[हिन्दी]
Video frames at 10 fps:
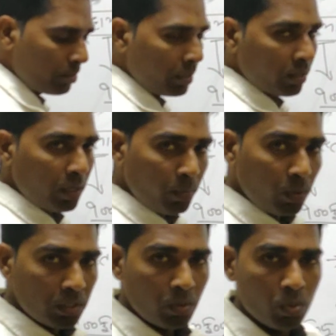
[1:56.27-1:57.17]
में कब
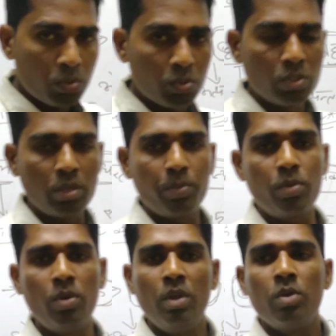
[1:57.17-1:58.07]
हुआ था नौ सौ ईसा
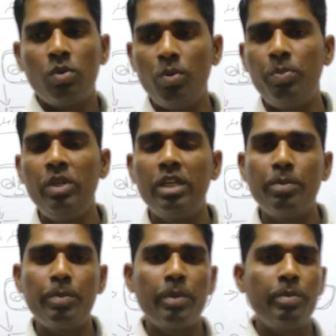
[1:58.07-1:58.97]
पूर्व ग्रुप डी के
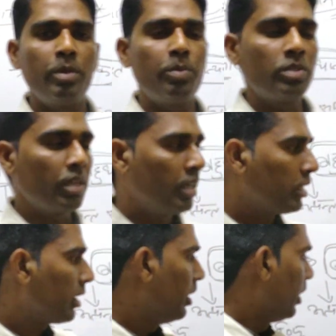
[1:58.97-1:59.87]
पेपर में ये पूछा गया
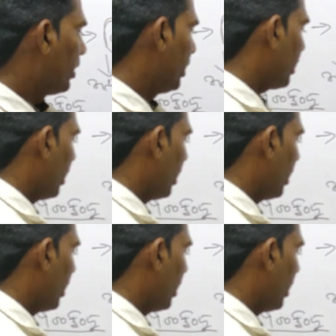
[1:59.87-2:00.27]
था ठीक